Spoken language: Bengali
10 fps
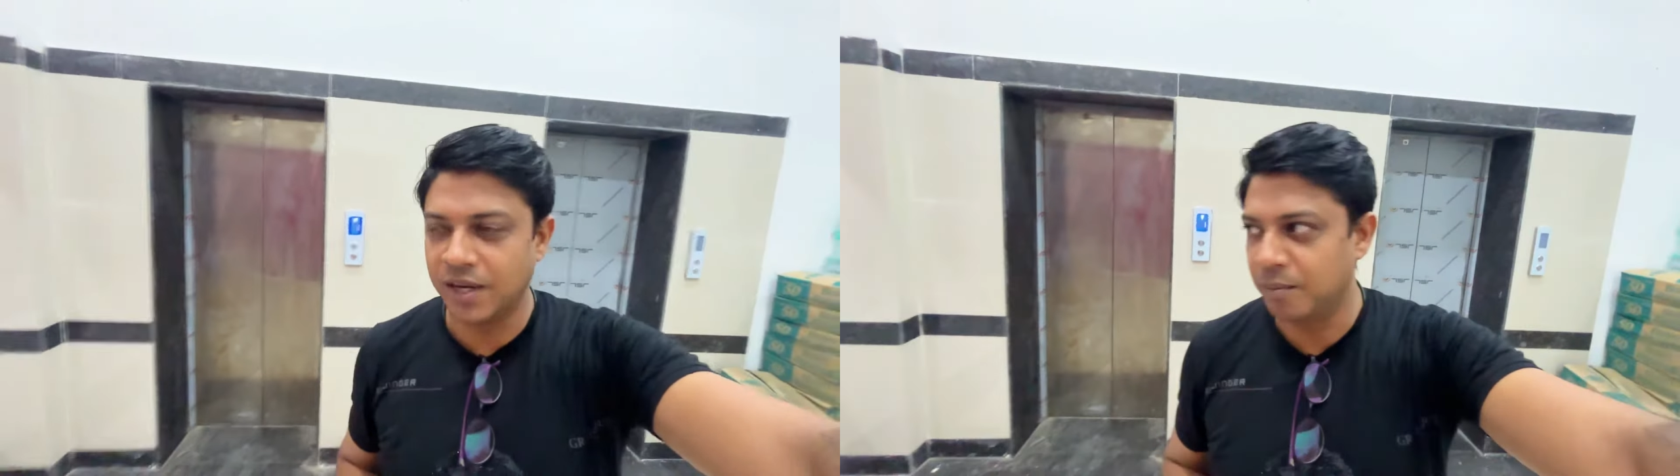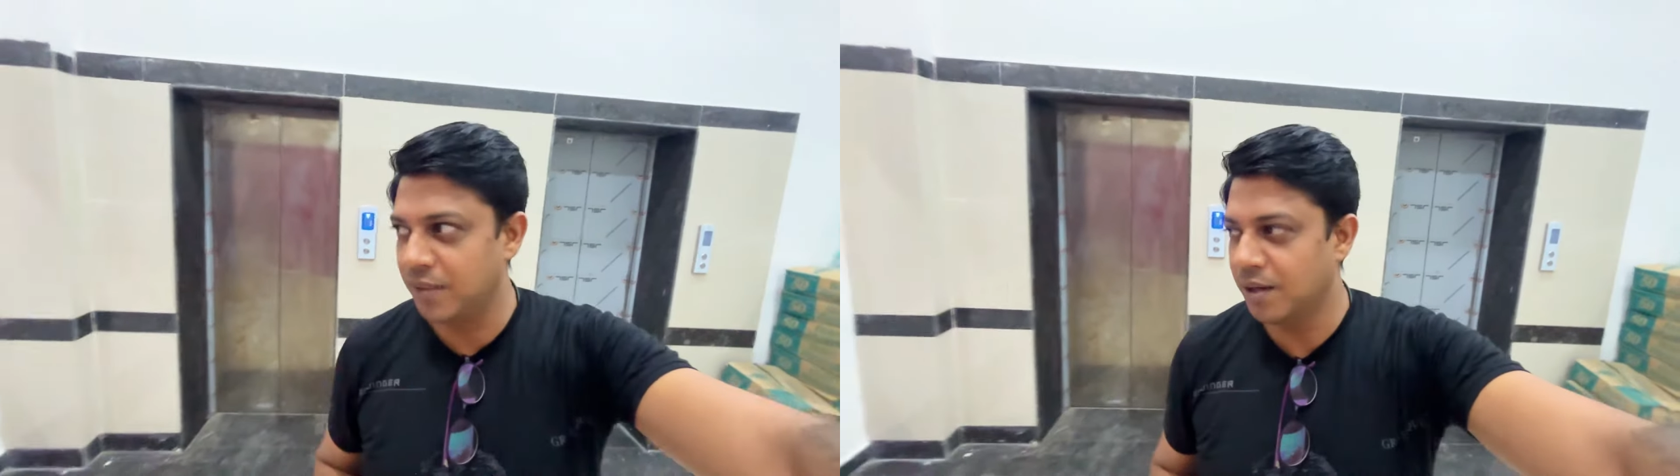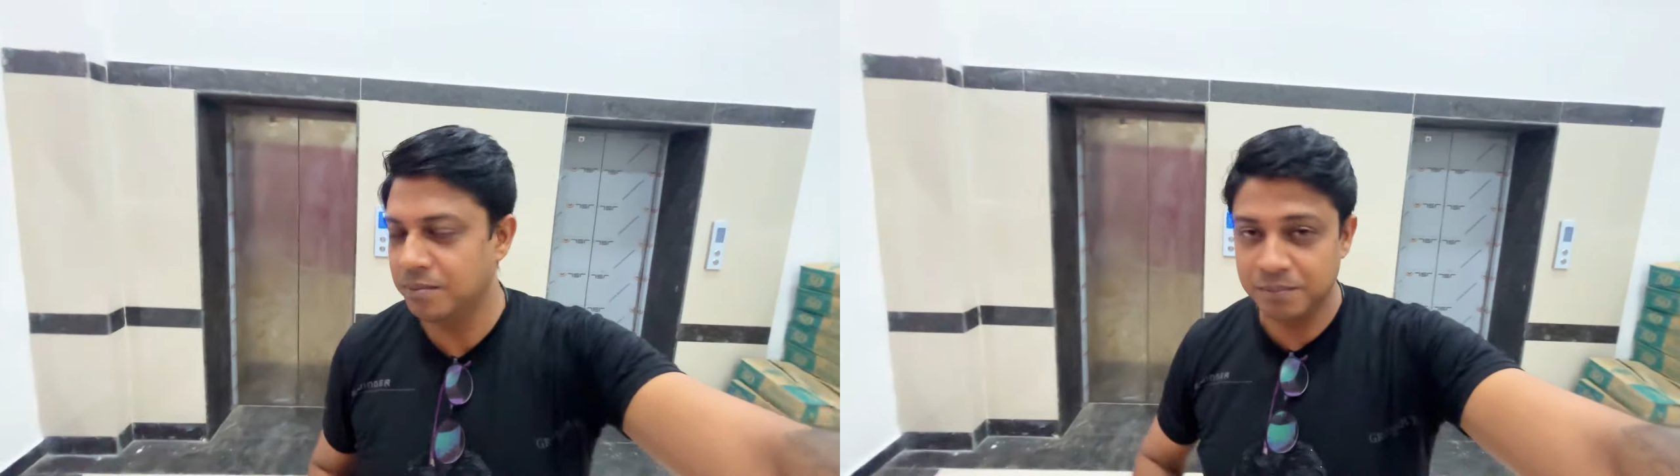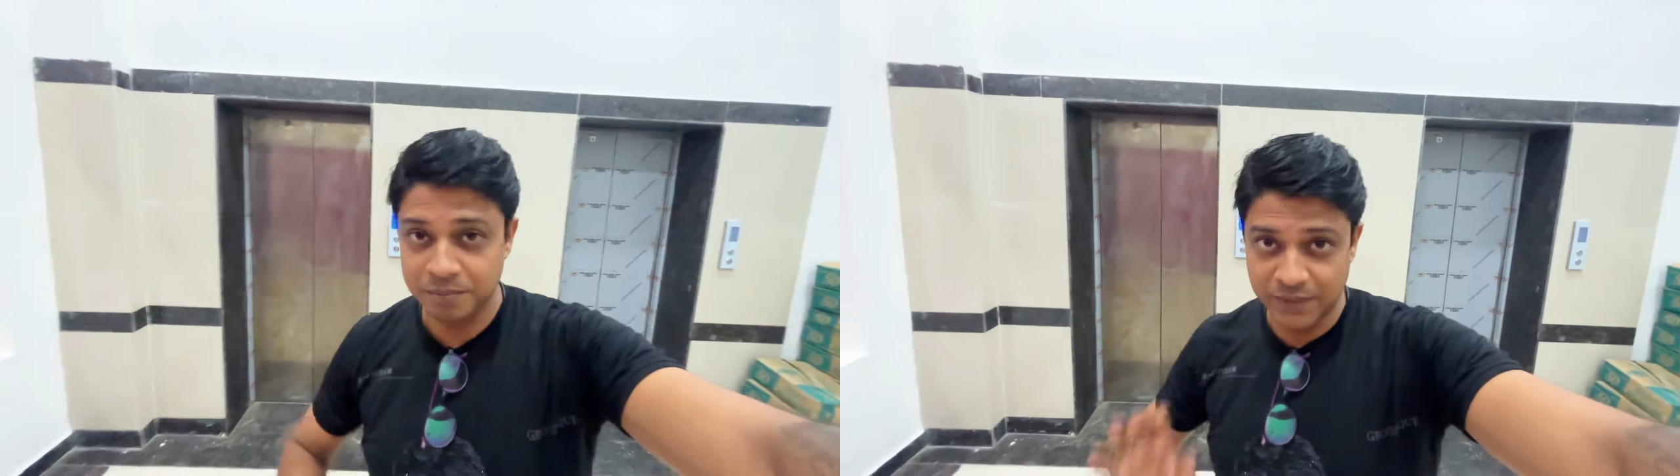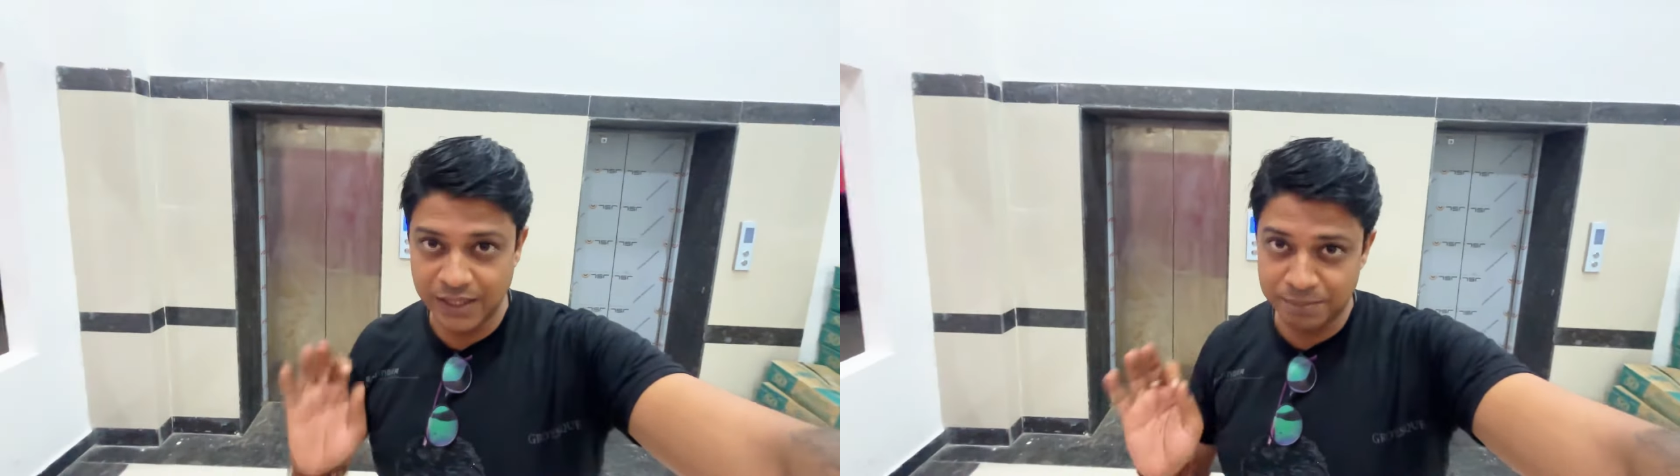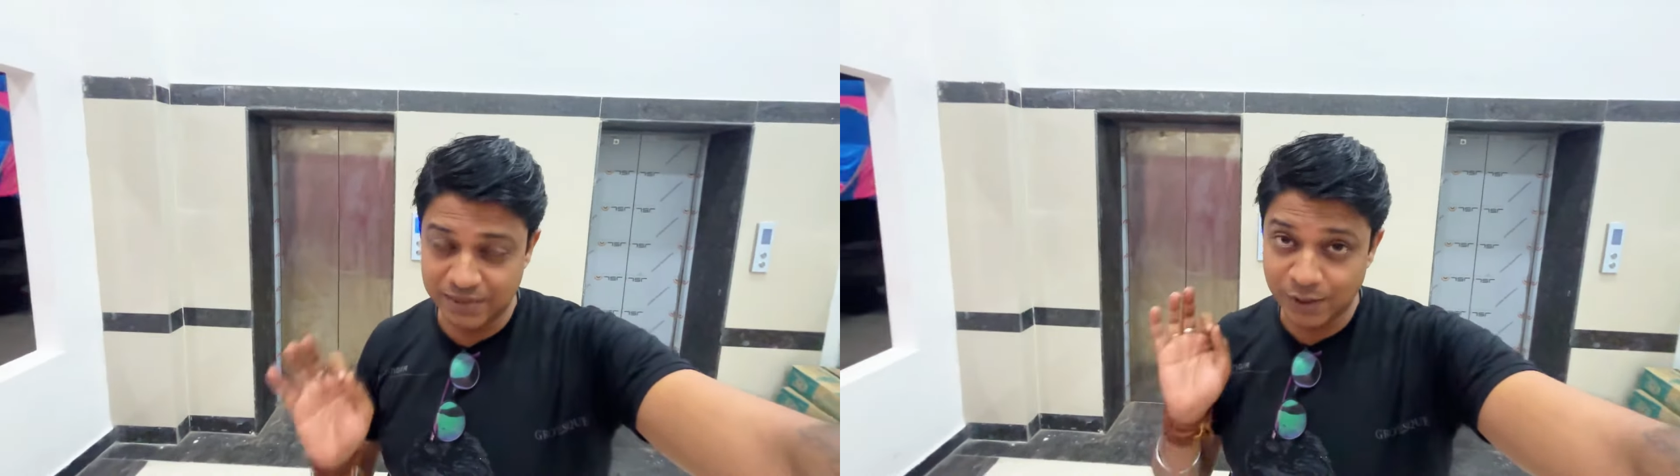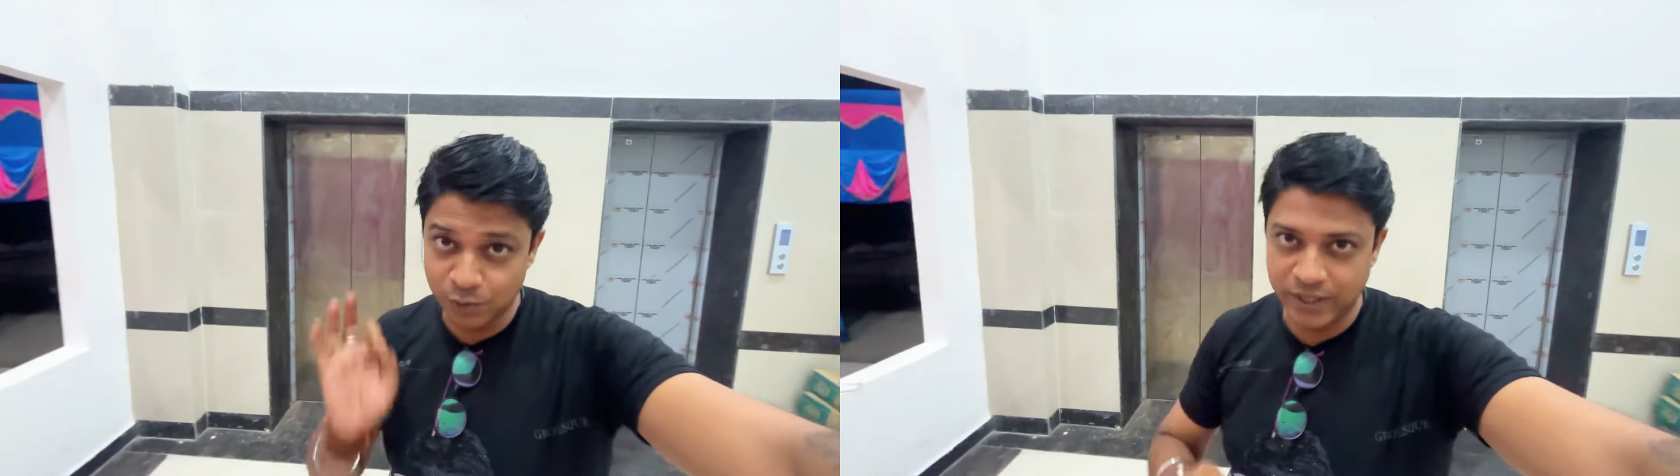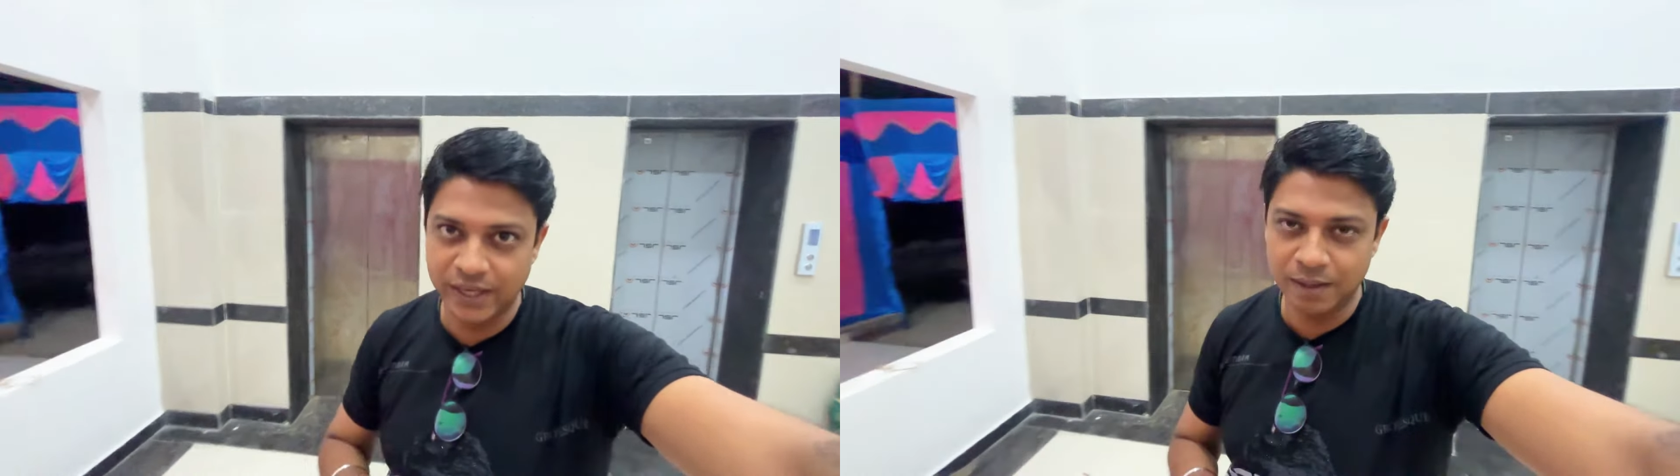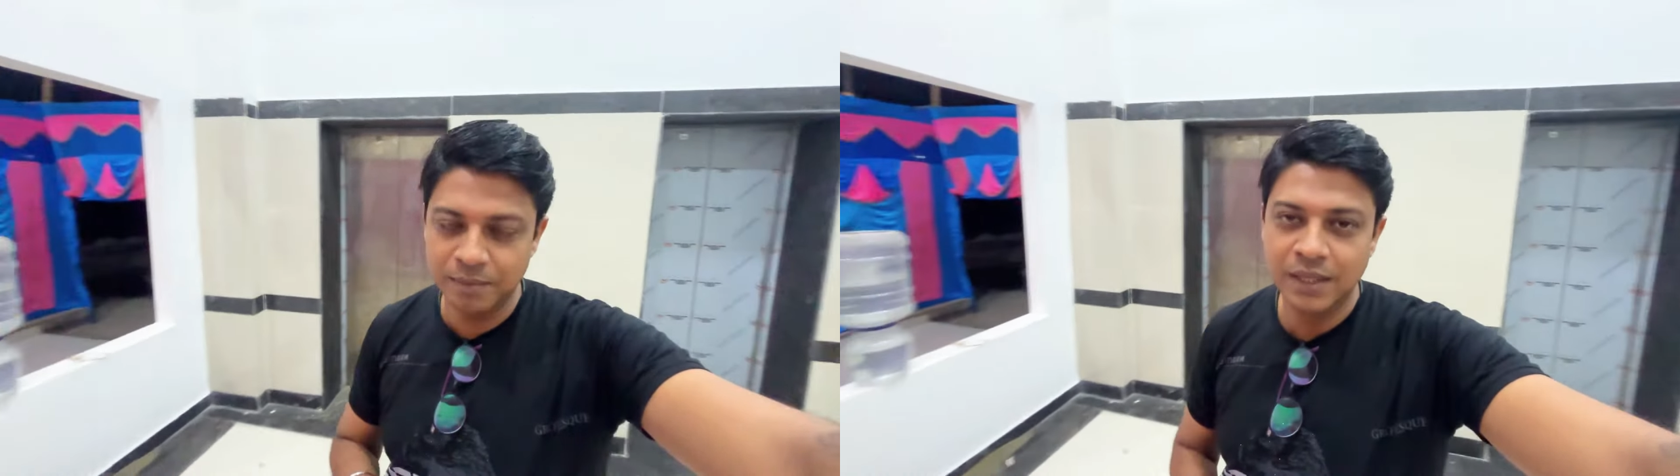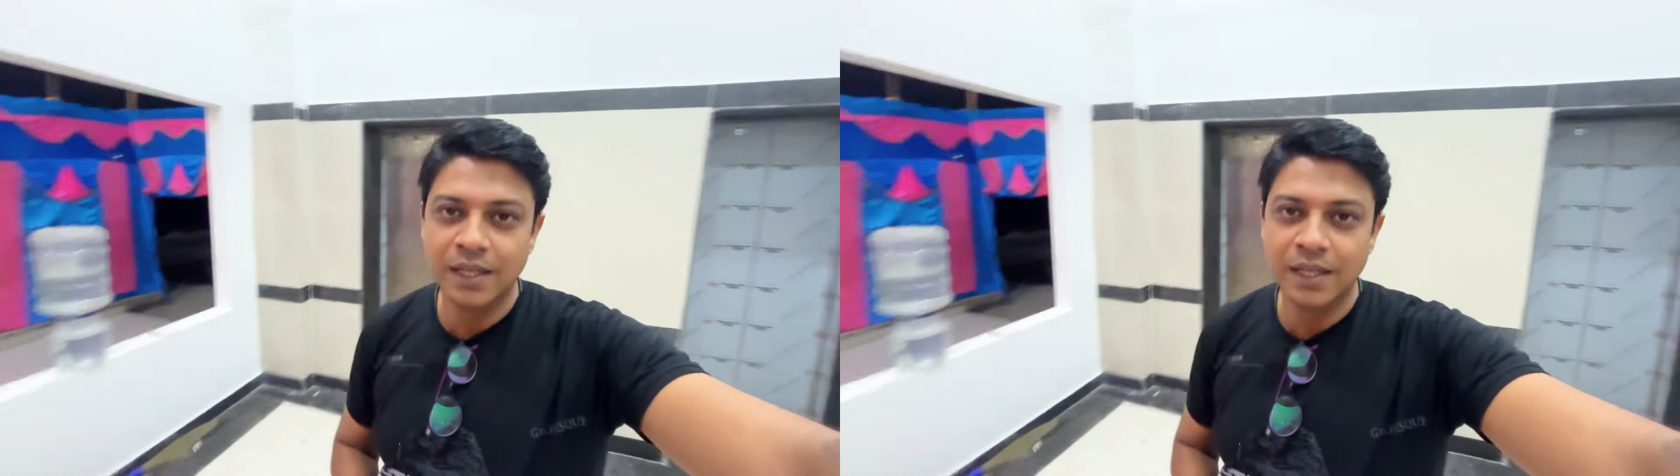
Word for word: নামলাম মানে লিফ্ট থেকে উঠে এলাম